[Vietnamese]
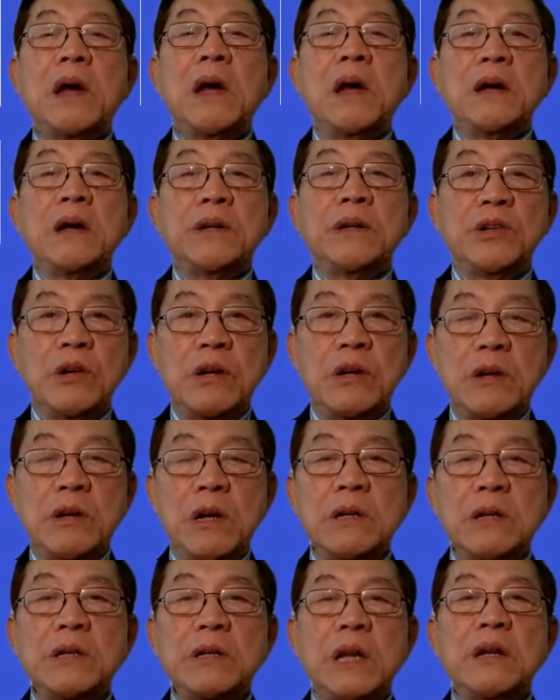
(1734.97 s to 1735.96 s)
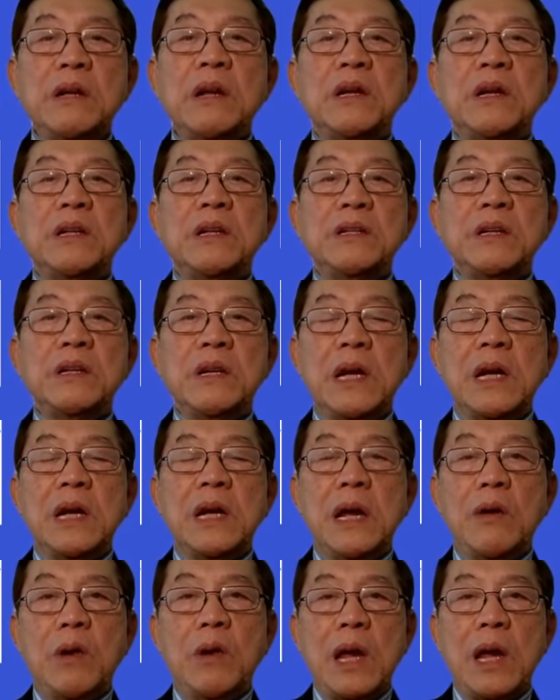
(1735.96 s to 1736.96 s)
sự hướng dẫn, sự
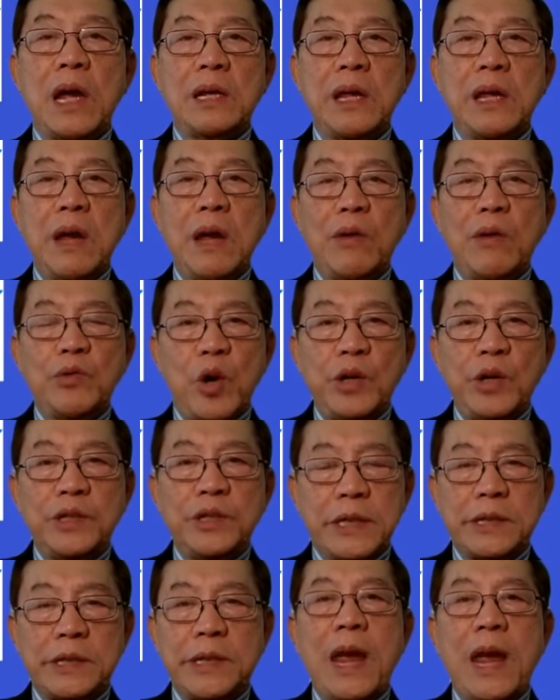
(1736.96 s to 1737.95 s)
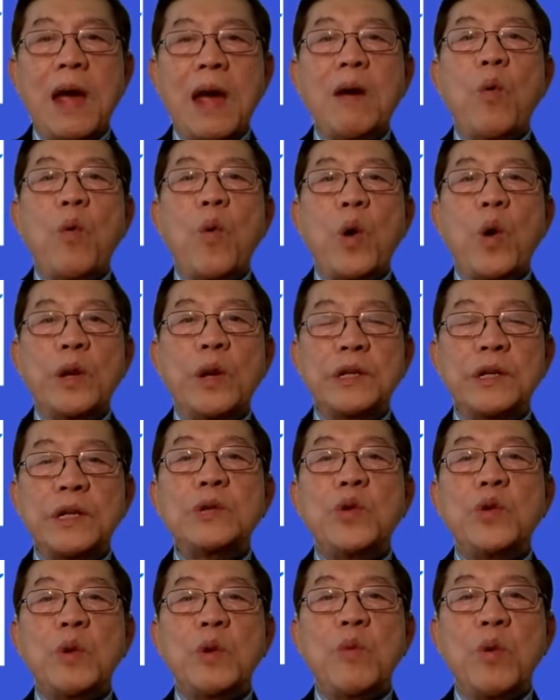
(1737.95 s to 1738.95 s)
kêu là theo dõi chặt chẽ của những giới
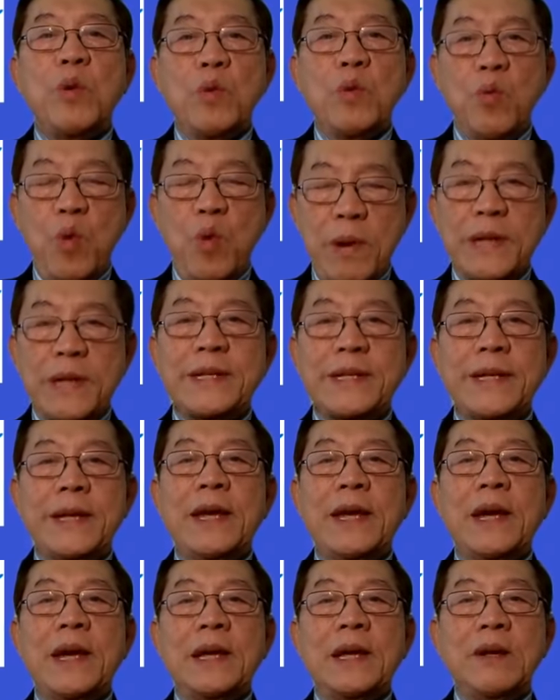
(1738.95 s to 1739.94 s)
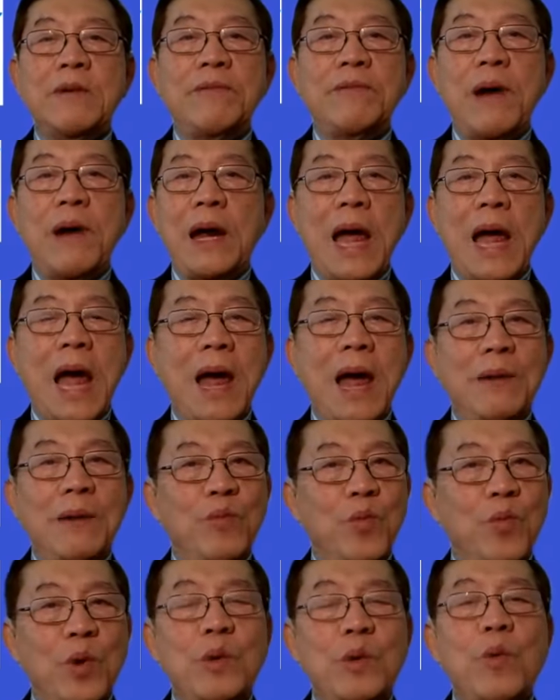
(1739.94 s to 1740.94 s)
chuyên môn của bác sĩ, chứ không phải là ai
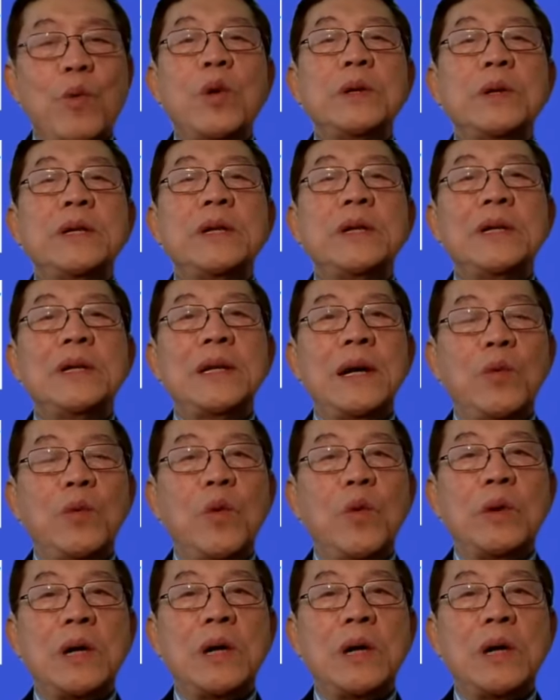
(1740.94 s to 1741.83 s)
muốn uống là uống